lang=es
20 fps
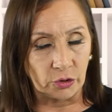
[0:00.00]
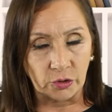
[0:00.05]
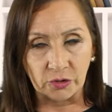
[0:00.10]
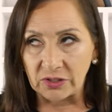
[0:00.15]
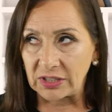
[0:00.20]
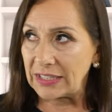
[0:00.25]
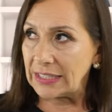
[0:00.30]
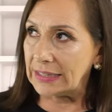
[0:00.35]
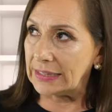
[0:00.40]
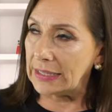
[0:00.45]

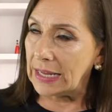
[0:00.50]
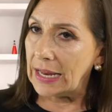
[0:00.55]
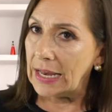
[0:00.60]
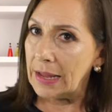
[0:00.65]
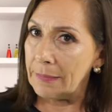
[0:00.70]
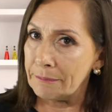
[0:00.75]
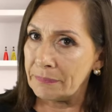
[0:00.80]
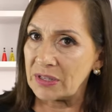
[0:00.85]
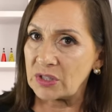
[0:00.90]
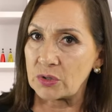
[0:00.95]
Entonces
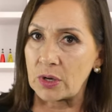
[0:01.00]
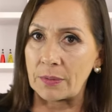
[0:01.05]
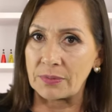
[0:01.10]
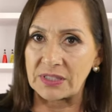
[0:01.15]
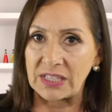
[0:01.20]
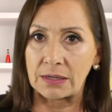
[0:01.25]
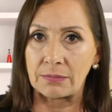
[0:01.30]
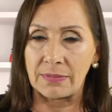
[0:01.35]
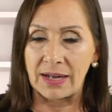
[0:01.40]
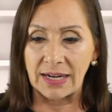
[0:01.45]
él, empezó a
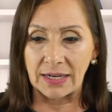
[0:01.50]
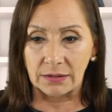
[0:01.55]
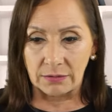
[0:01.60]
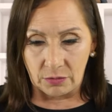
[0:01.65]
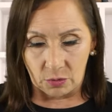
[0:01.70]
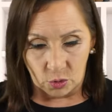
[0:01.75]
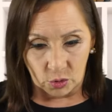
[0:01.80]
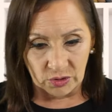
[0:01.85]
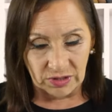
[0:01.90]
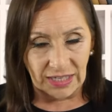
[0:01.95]
observar
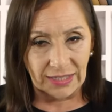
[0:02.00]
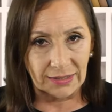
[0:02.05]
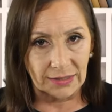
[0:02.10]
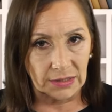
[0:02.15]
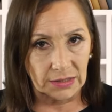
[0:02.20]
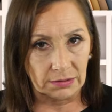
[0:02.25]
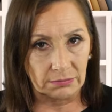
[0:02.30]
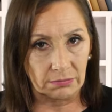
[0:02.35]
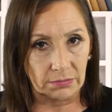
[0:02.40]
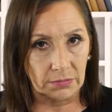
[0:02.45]

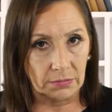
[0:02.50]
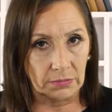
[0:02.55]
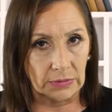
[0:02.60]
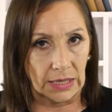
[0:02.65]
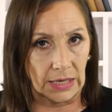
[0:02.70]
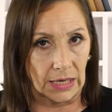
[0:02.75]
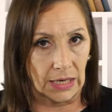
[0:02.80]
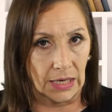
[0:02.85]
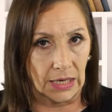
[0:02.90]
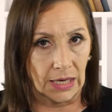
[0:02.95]
cosas
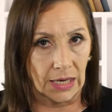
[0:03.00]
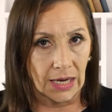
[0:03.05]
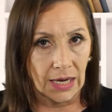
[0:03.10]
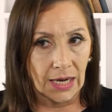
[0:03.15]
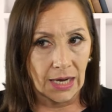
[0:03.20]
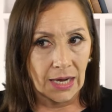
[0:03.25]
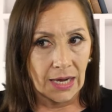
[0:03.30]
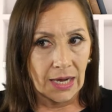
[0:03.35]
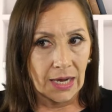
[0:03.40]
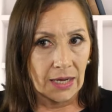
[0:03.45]
eh,
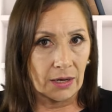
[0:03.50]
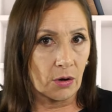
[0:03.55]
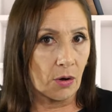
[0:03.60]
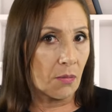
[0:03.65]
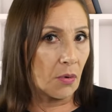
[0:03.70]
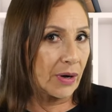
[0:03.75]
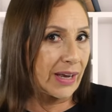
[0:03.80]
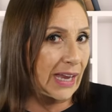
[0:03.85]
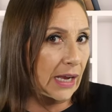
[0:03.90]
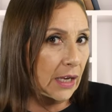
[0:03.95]

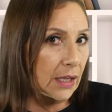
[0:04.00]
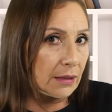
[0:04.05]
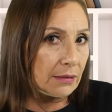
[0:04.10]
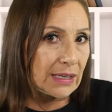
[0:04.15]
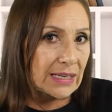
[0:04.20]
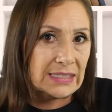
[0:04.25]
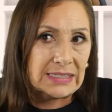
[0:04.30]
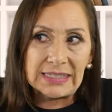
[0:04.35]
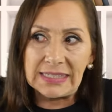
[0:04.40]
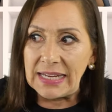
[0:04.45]
como que
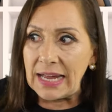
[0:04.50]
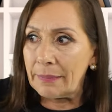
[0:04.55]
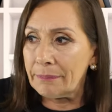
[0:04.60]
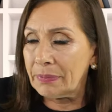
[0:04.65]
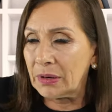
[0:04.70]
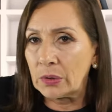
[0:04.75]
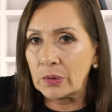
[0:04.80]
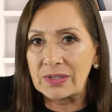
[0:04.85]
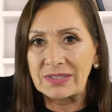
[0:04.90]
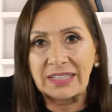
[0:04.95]
decía,
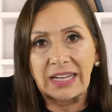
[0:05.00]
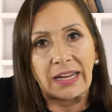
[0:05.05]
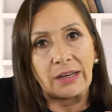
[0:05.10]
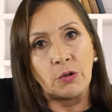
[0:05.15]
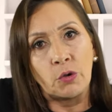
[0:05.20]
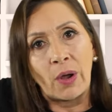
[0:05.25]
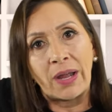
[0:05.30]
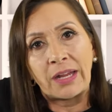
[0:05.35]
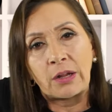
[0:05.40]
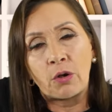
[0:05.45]
pero es que
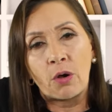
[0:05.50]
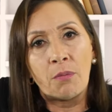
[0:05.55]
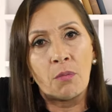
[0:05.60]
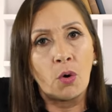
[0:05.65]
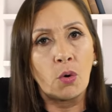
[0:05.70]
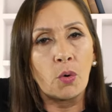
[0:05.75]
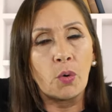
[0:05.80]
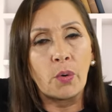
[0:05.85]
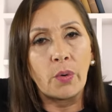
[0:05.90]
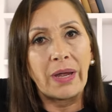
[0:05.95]
no hay
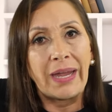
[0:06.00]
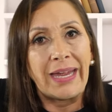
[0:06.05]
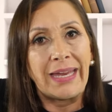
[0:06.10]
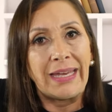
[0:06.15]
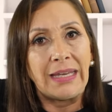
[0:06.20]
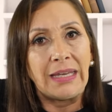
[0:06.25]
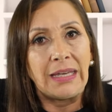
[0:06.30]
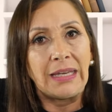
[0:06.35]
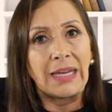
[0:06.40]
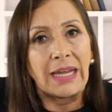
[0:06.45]
como
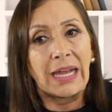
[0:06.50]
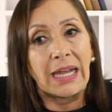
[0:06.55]
en,